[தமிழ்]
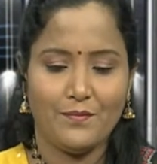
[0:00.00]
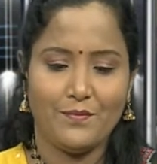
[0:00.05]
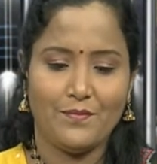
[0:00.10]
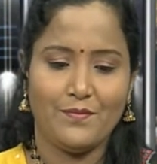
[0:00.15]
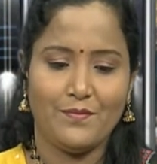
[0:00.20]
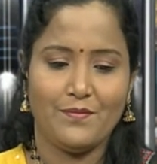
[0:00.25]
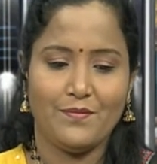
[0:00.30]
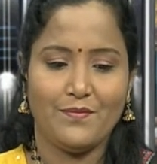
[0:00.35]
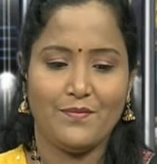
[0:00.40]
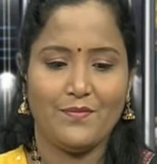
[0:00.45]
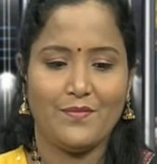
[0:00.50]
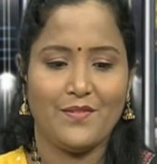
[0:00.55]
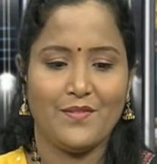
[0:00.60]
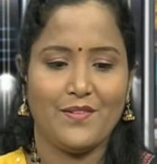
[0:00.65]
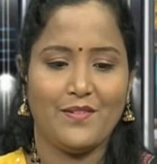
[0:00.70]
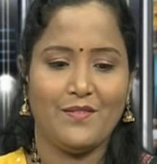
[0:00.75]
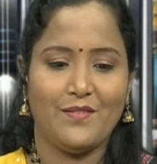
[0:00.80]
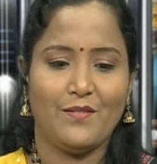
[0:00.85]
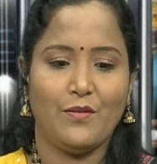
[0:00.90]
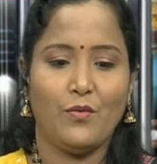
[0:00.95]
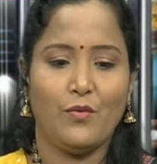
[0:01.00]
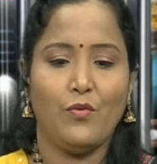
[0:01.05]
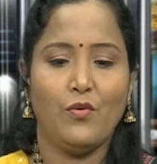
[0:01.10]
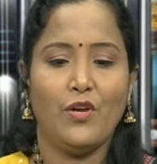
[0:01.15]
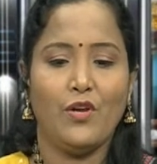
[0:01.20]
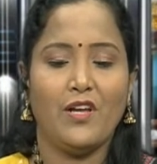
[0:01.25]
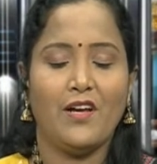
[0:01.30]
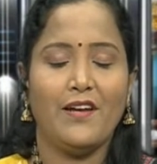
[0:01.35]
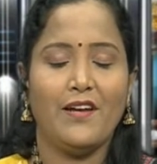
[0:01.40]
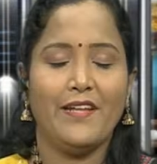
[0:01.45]
ஆ எஸ் மேடம்
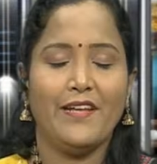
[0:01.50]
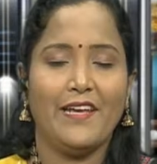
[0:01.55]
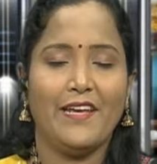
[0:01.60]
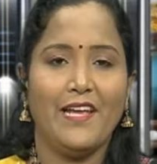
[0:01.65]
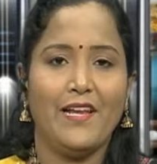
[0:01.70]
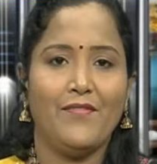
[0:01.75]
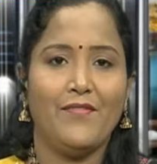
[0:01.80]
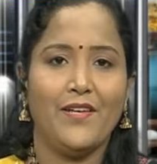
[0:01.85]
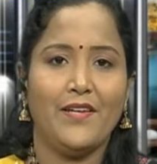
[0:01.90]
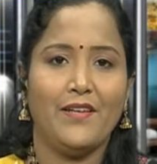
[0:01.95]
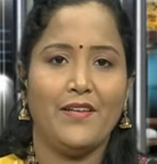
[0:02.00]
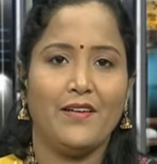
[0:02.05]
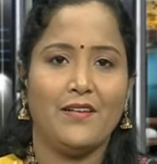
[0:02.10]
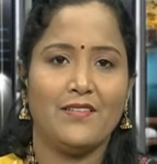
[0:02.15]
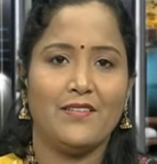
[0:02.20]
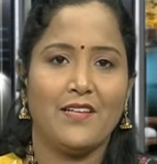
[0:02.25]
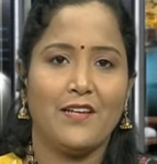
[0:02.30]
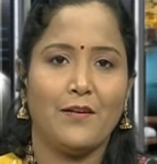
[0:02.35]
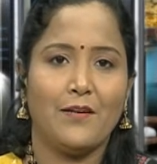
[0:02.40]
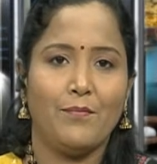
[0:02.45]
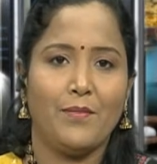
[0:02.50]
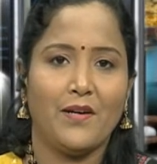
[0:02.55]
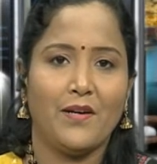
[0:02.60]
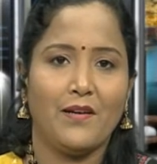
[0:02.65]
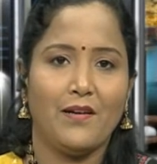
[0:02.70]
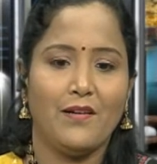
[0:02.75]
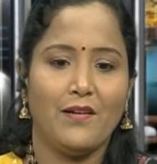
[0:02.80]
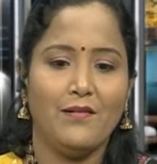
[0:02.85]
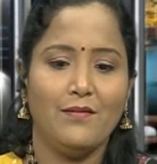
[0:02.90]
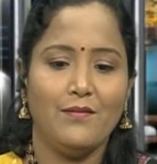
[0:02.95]
உங்களுக்கான கேள்வியை நீங்க செலக்ட்
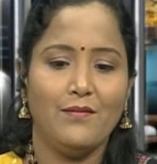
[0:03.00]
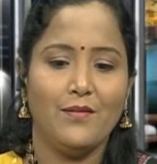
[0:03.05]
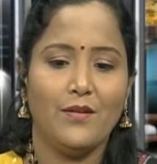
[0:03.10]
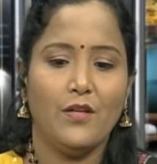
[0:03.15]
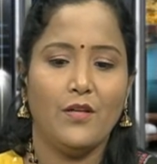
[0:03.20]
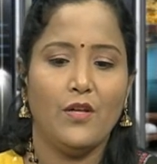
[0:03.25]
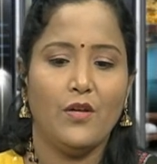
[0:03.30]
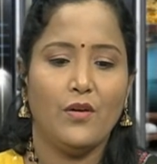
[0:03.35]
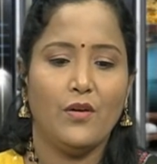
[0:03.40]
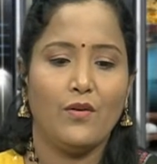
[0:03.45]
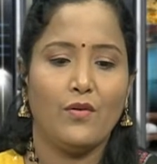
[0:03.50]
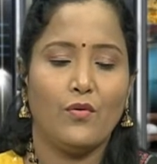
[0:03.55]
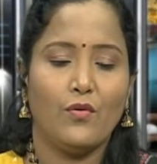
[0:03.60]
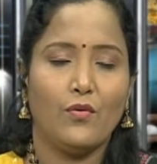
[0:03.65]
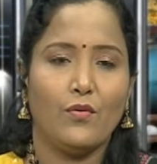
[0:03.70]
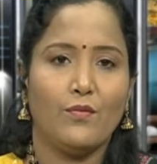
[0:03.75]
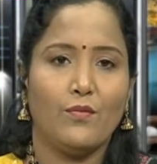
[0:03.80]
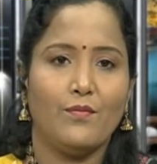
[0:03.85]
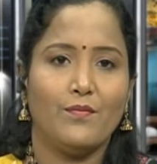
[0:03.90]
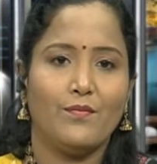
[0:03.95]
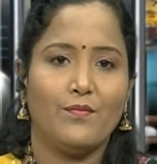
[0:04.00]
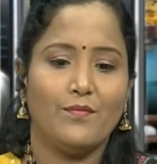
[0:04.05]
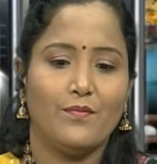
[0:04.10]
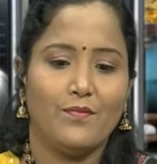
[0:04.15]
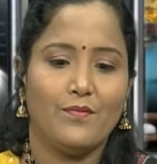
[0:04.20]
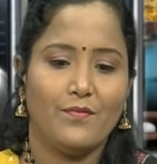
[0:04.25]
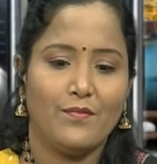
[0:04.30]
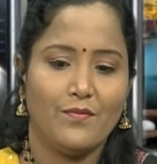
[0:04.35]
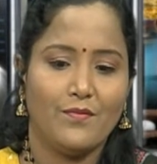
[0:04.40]
பண்ணலாம் மேடம் அந்த